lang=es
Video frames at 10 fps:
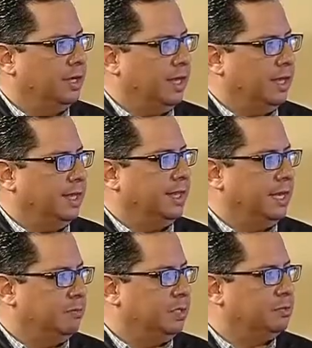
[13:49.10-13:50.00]
eh,
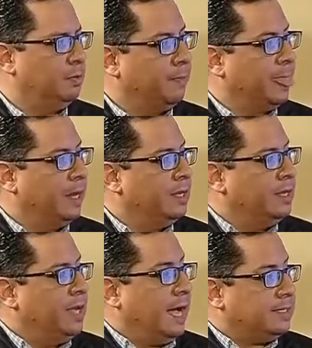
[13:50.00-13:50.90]
del mismo.
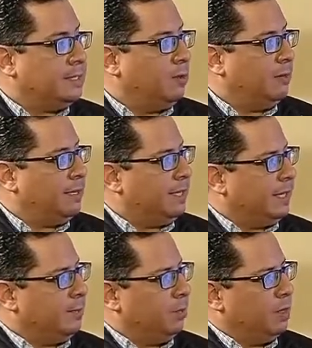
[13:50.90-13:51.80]
Así igualmente aquí